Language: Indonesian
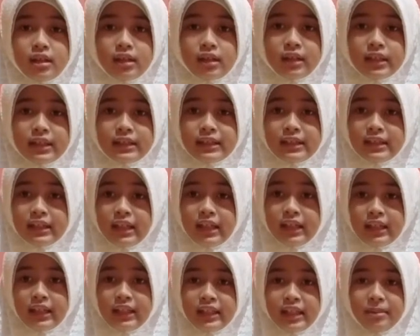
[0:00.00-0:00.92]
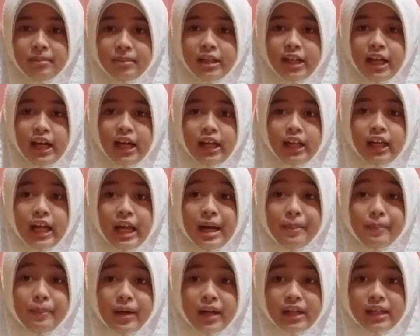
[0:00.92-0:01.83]
Ketika kita menahan
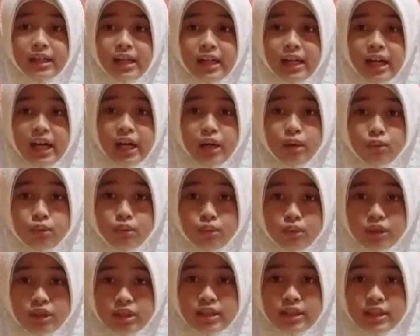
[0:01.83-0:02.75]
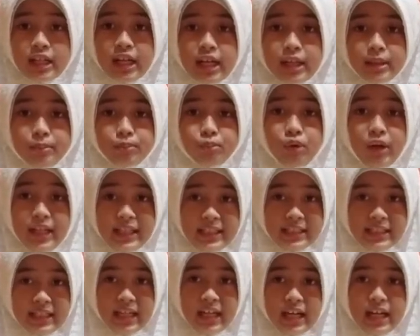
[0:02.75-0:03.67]
lapar dan haus saat
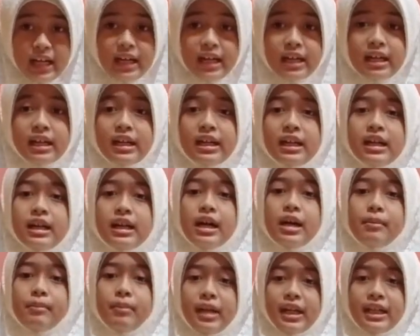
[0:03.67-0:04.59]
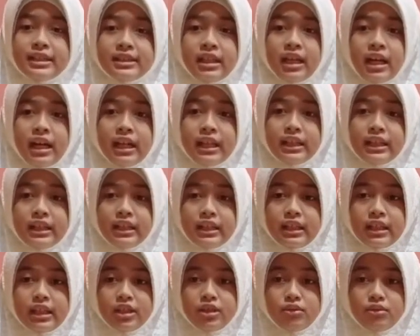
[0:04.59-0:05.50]
puasa, perasaan
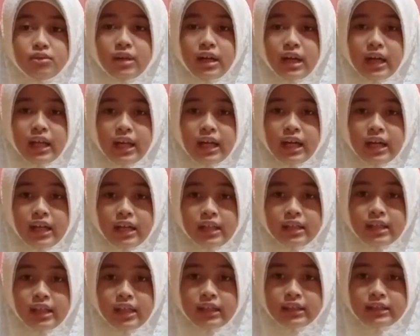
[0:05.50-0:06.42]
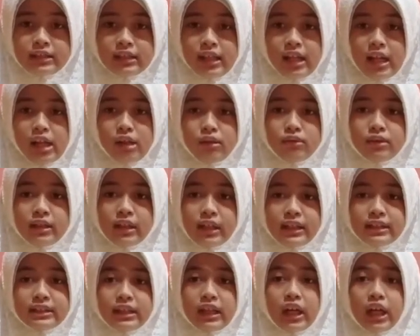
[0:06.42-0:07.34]
ini jugalah yang selalu
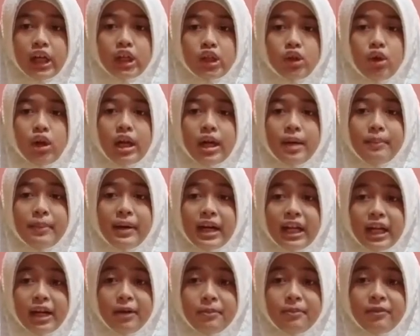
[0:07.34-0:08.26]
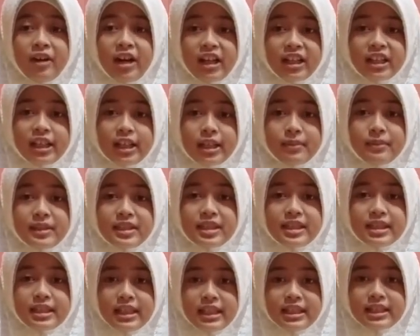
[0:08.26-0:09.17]
dirasakan oleh para fakir
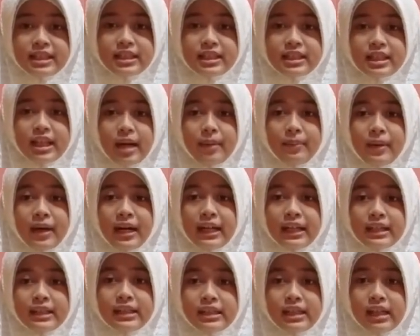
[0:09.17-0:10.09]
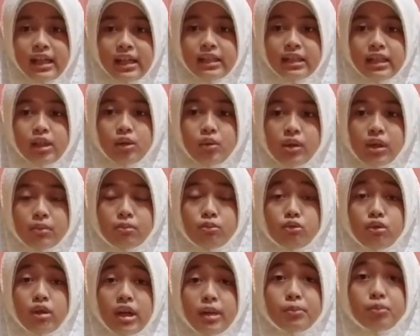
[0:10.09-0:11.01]
miskin setiap harinya di luar
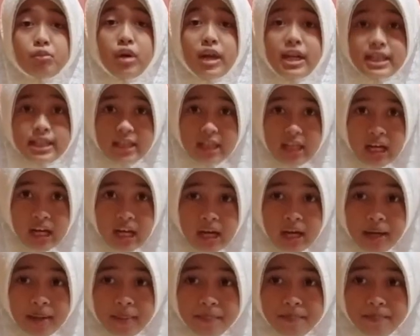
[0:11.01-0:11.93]
bulan puasa.